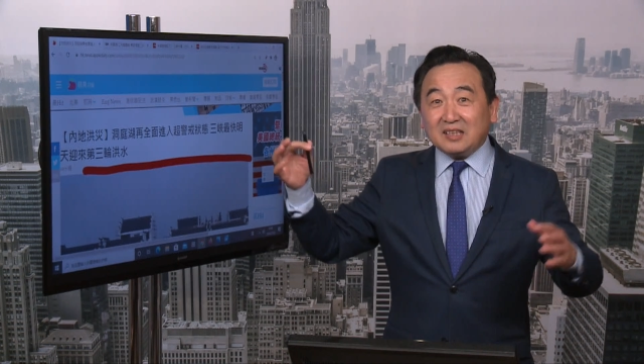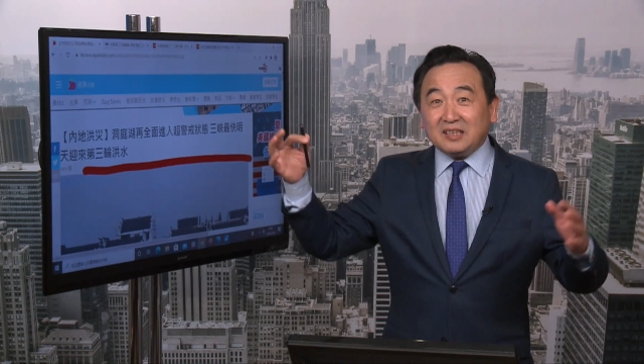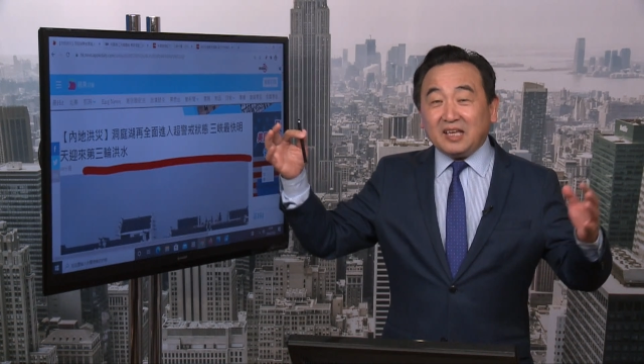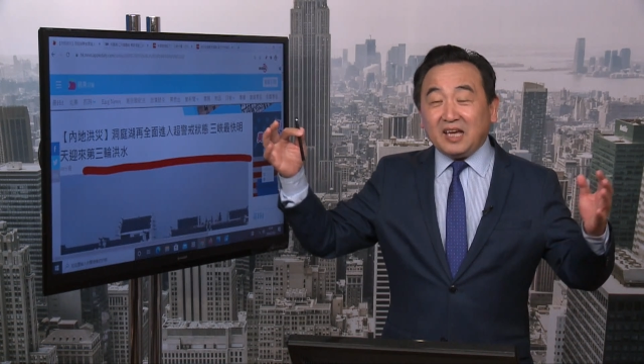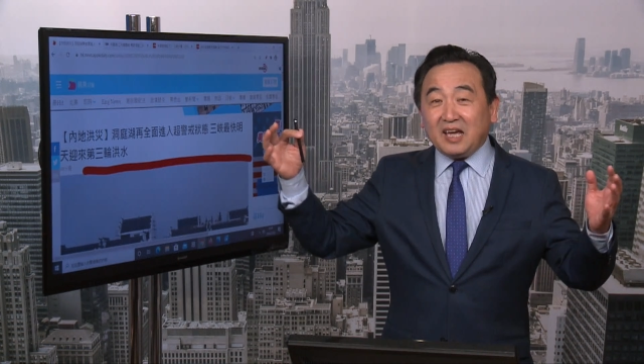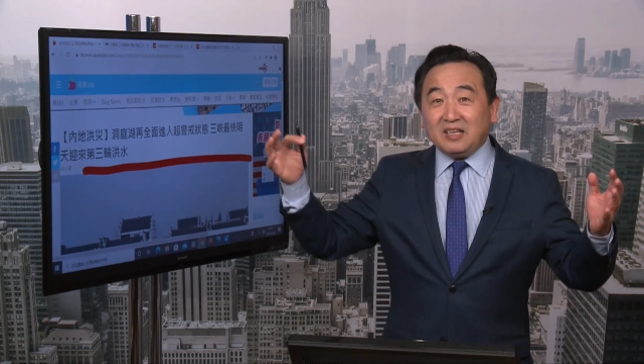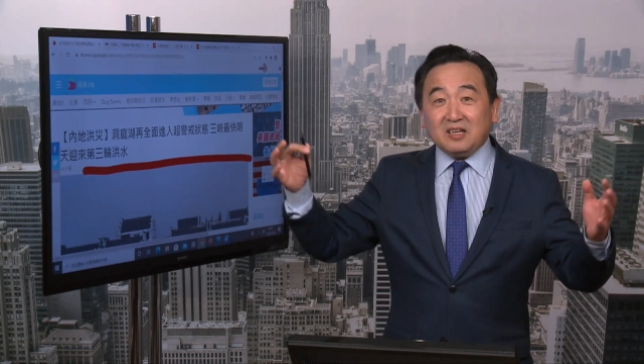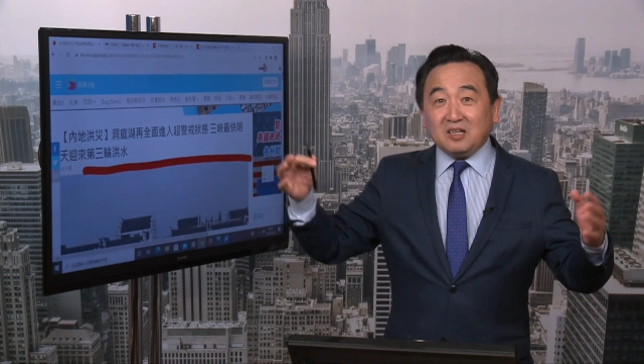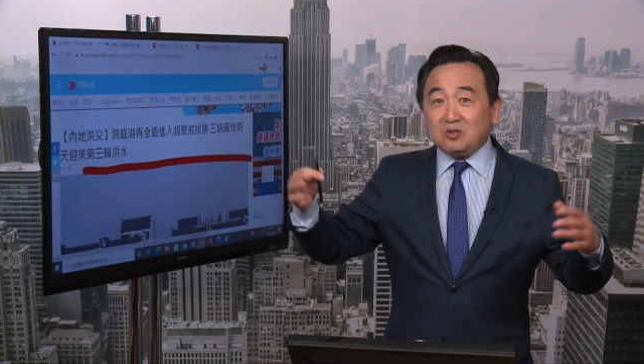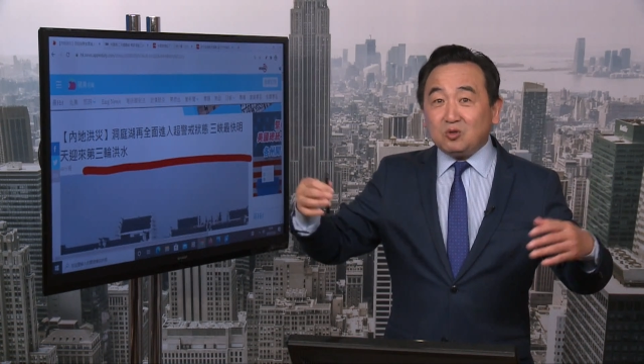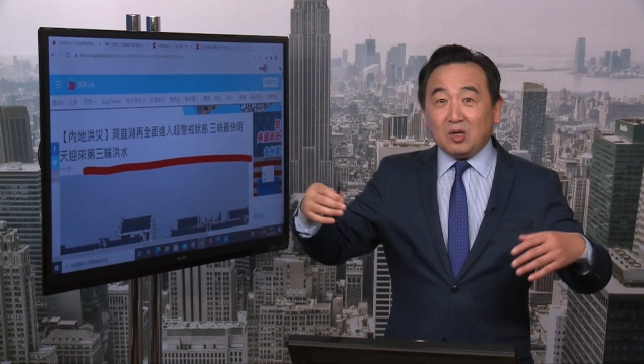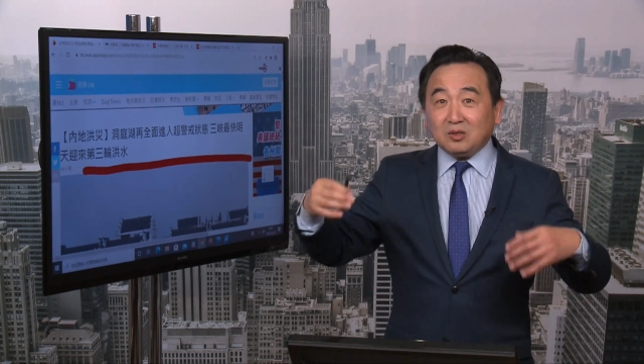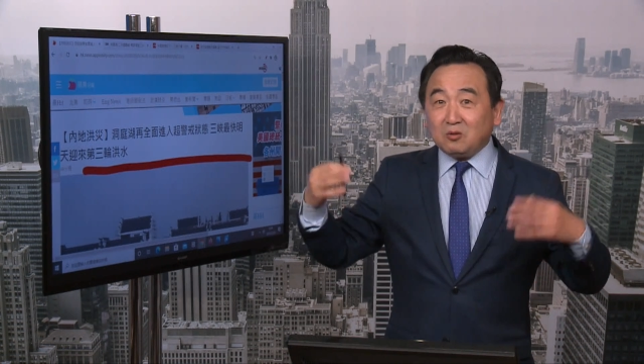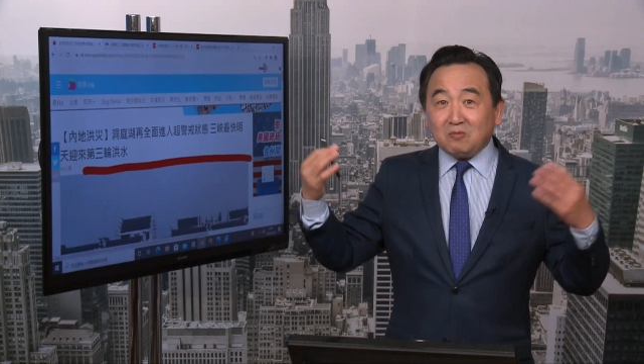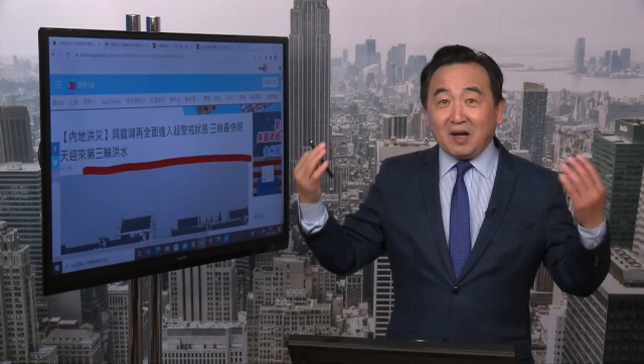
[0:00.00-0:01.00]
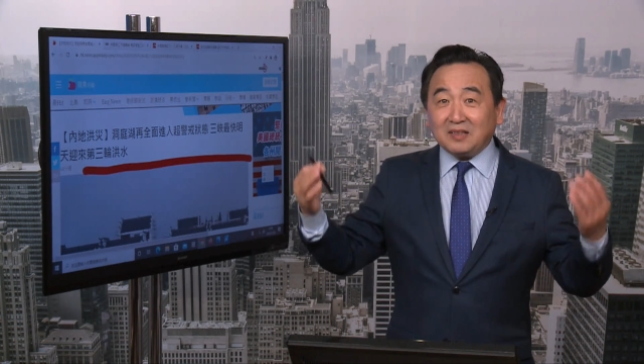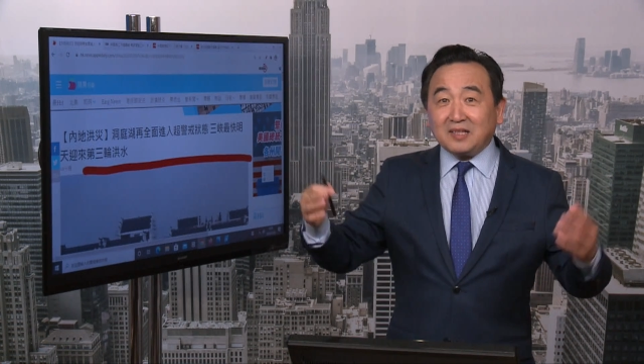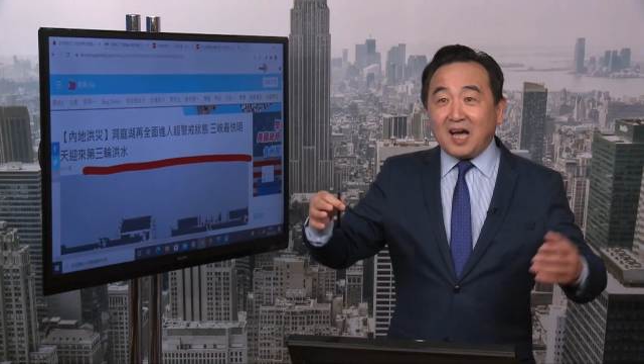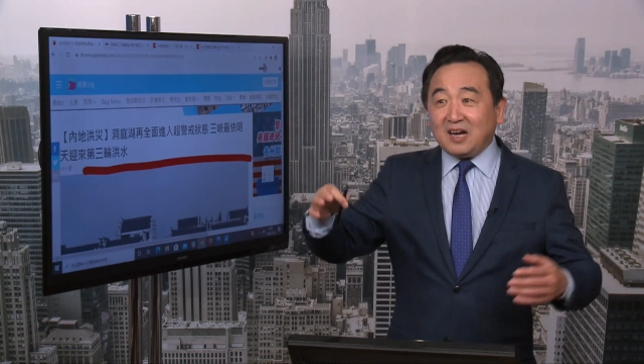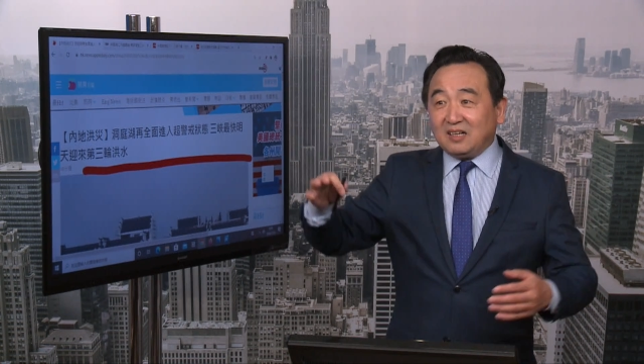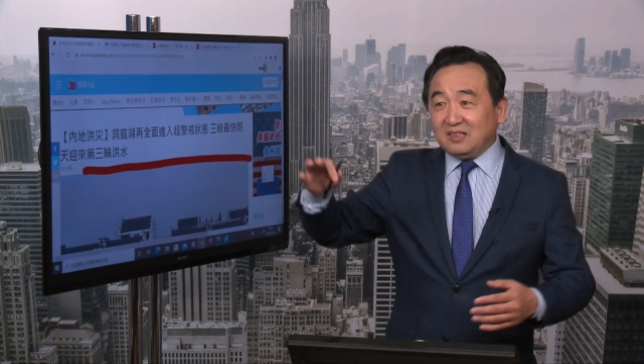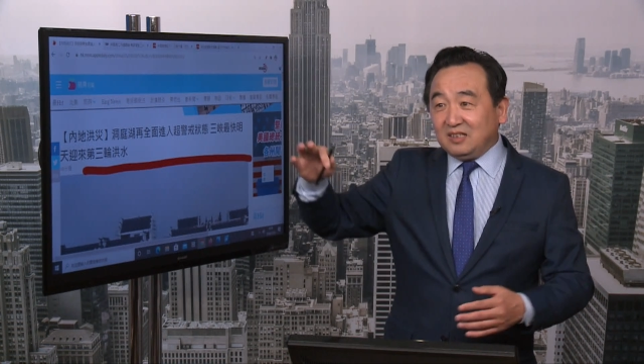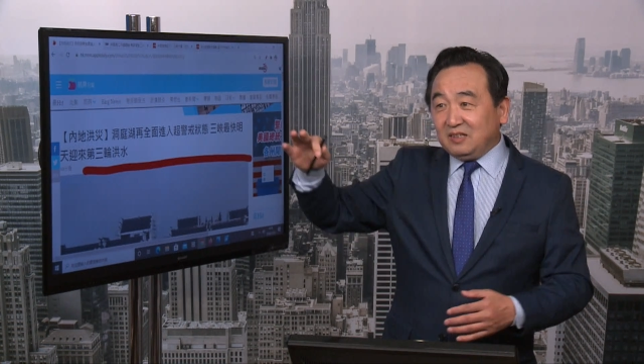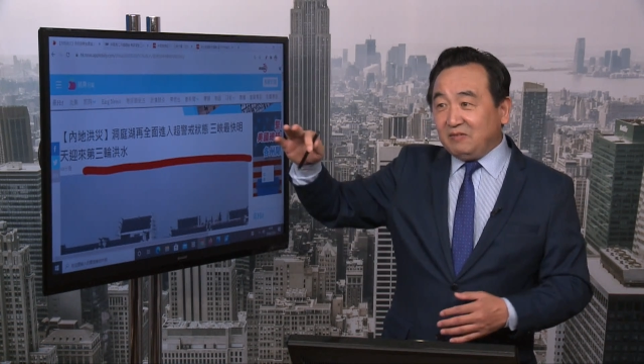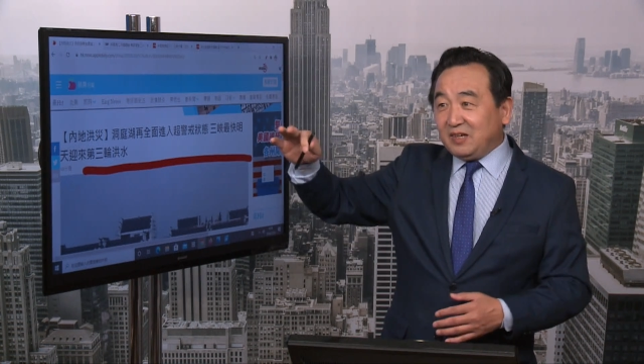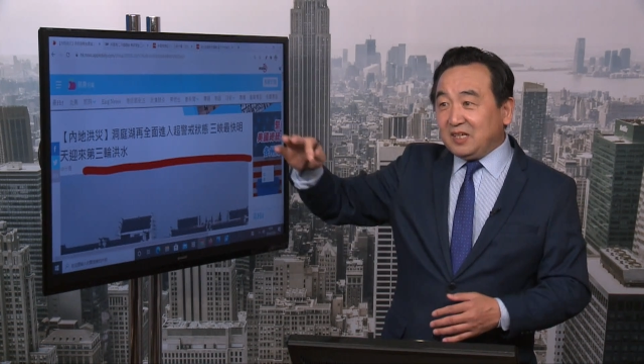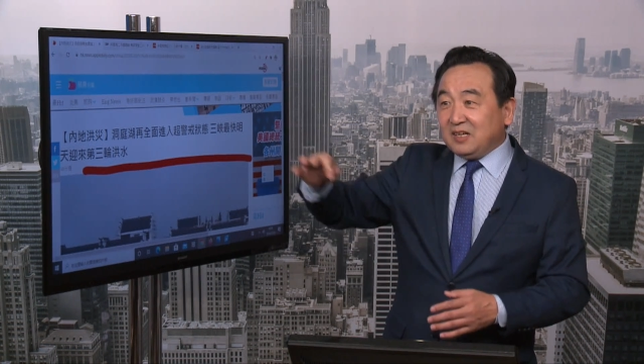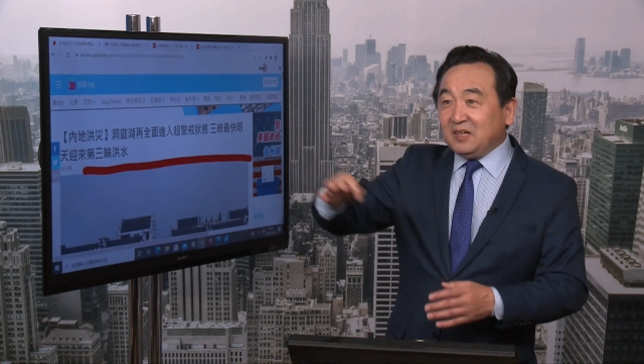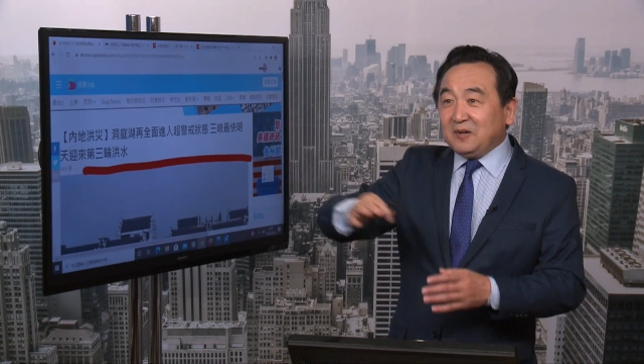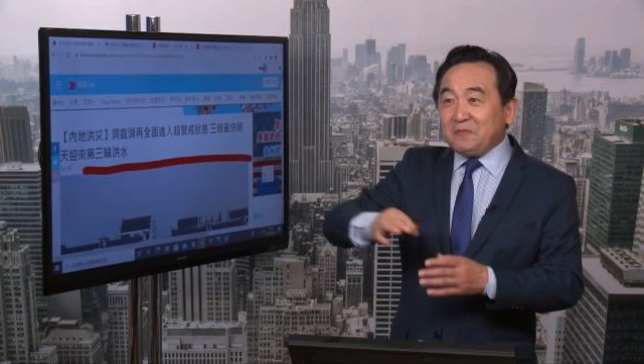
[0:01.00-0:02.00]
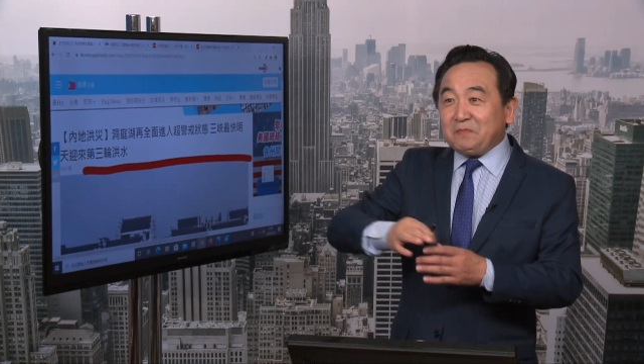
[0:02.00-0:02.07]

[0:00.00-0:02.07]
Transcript: 电啊全都完蛋了，因为